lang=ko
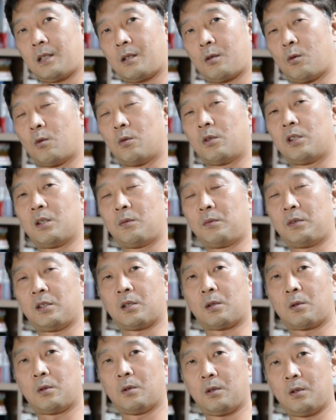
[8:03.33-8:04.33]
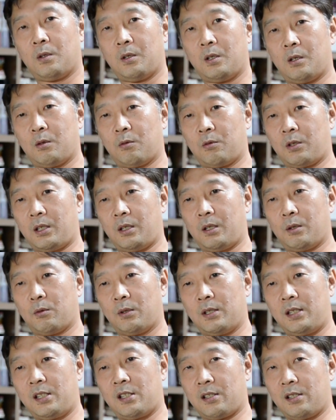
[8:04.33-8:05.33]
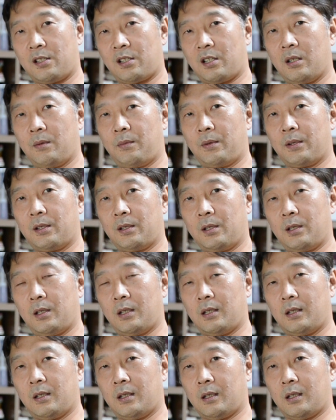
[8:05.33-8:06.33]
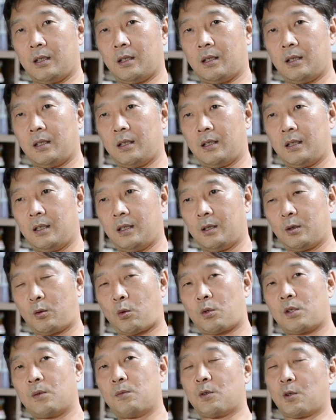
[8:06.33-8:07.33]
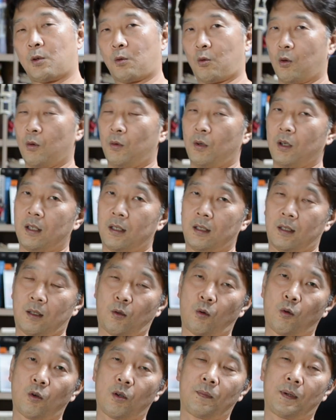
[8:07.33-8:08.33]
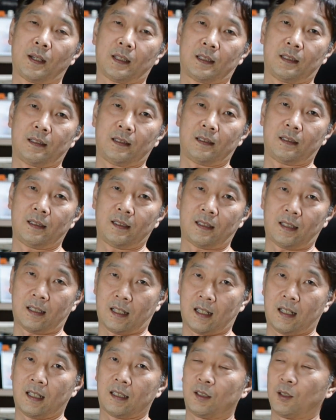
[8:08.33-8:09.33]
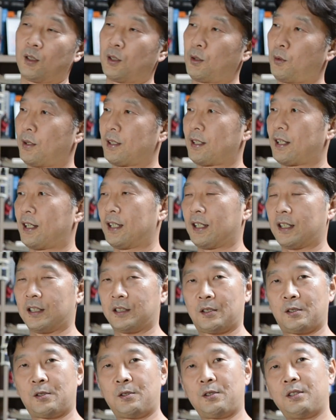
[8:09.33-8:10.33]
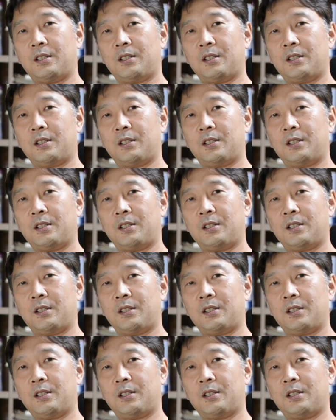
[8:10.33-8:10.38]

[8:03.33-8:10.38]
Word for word: 공기업이었고 우리 원전 설비를 어, 독점적으로 공, 어, 공급하던 제작하는 그런 회사였거든요.